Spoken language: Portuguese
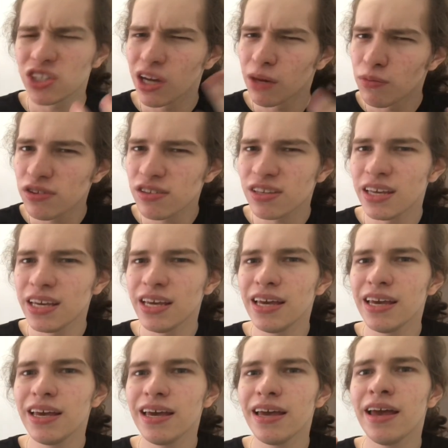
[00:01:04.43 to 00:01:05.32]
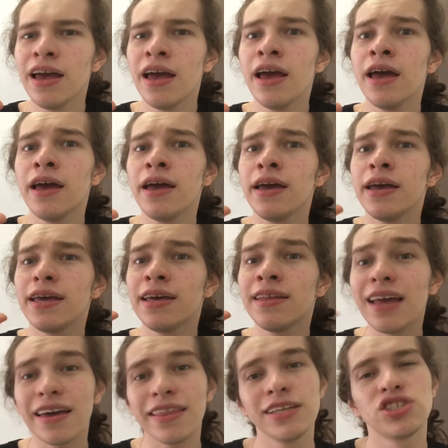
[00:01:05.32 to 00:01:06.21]
digamos que
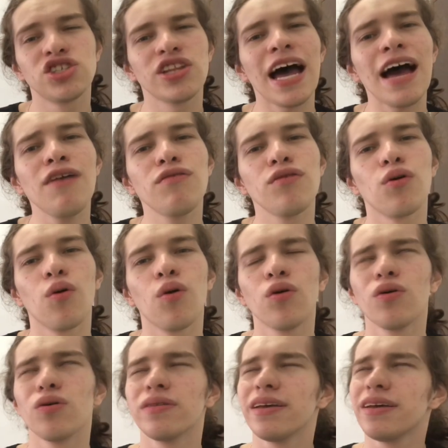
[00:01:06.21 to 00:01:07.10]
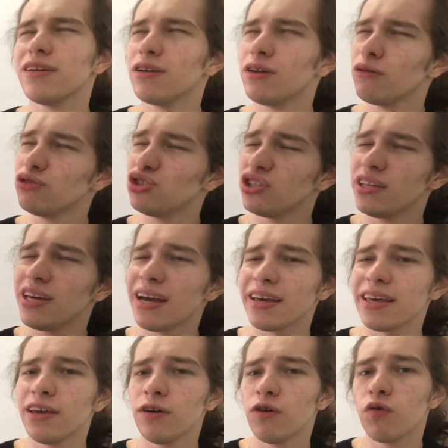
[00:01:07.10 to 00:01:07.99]
inacreditável, ou eu
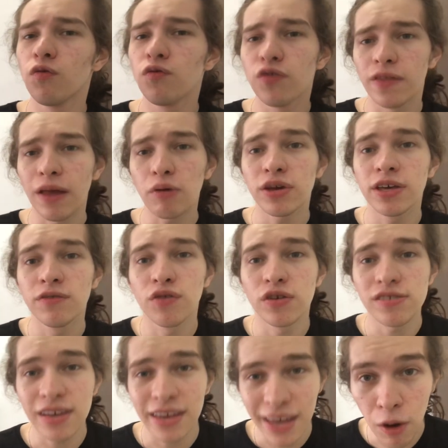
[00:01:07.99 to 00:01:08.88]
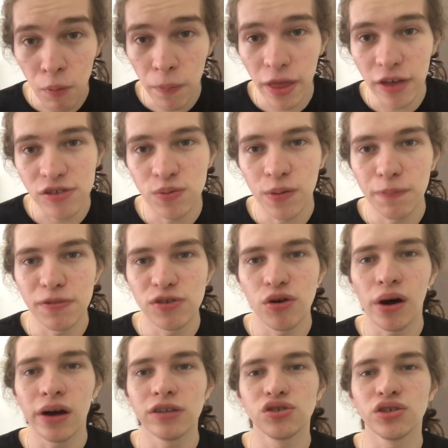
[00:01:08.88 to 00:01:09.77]
diria que um final que você quer o próximo
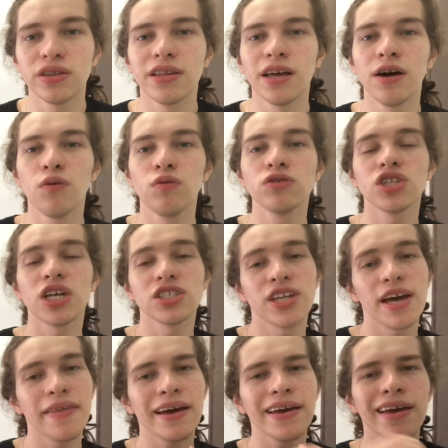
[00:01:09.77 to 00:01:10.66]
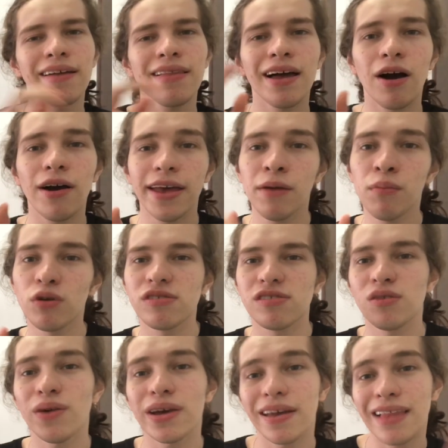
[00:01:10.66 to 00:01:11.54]
episódio, então já gera aquela
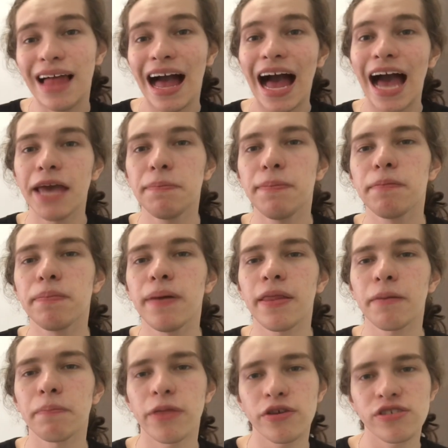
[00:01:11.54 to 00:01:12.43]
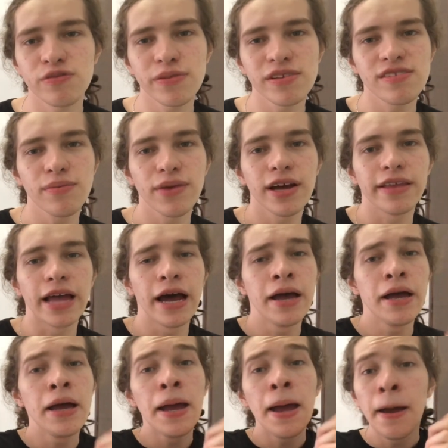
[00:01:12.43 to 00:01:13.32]
emoção, aquela hype para a próxima
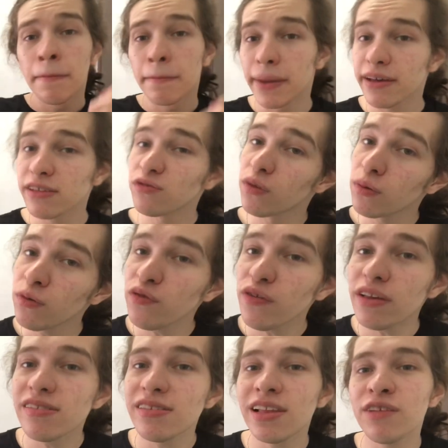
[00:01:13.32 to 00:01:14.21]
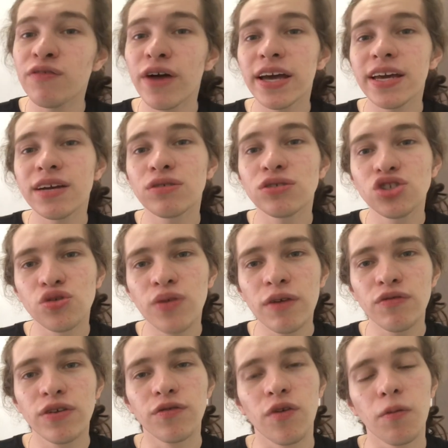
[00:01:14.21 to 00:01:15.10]
semana. Mas vamos ver se ele vai
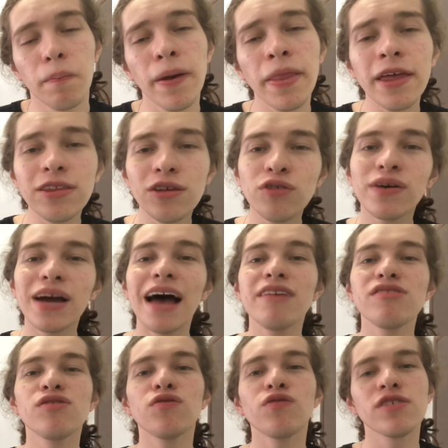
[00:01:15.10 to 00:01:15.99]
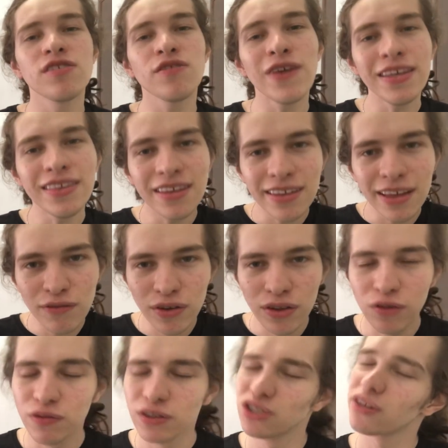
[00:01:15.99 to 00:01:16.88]
continuar vivo. Para todo caso, você vai entender
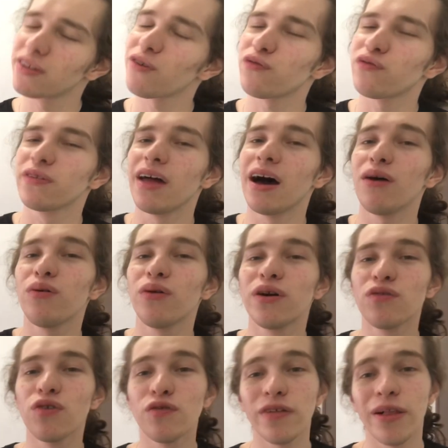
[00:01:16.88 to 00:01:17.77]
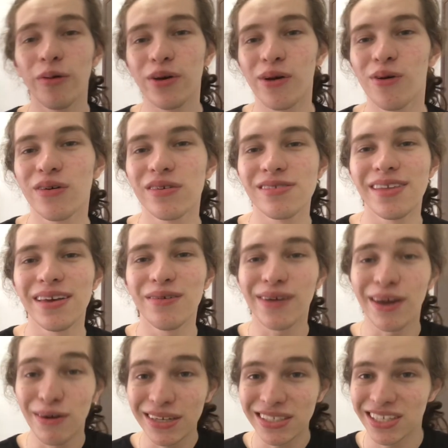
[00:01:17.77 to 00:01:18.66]
vendo o vídeo até o final, eu vou falar o que eu gostei,
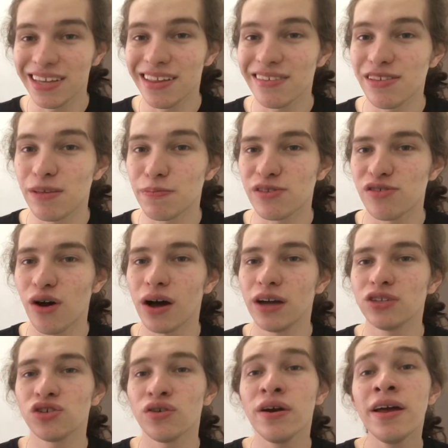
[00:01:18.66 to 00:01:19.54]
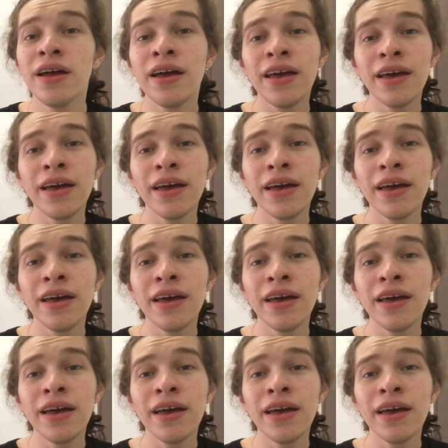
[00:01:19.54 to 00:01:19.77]
o que eu achei desse episódio.